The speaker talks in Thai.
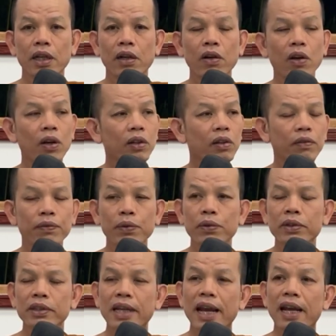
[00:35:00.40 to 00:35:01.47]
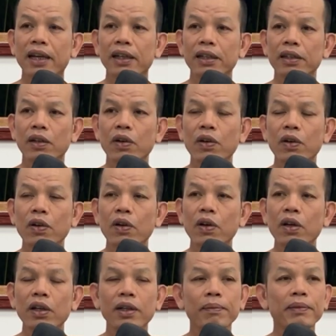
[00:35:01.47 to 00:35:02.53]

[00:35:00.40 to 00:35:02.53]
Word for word: ถ้านอนก็ฟุ้งซ่าน นอน